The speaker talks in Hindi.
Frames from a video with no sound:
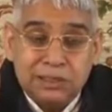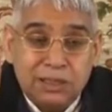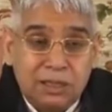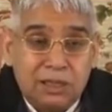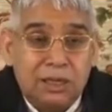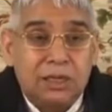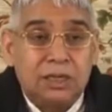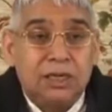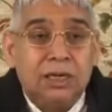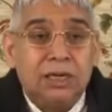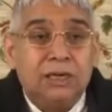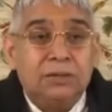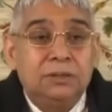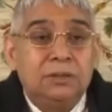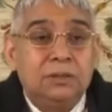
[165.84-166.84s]
नशा कर रखा
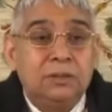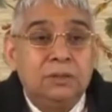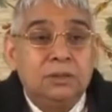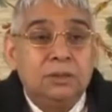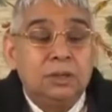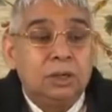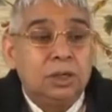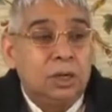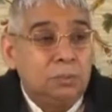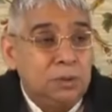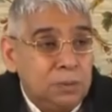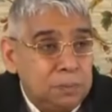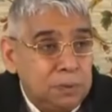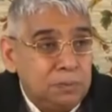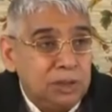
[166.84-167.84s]
है
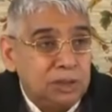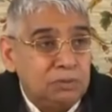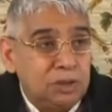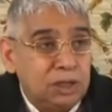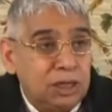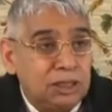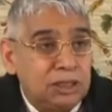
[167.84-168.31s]
कबीर परमेश्वर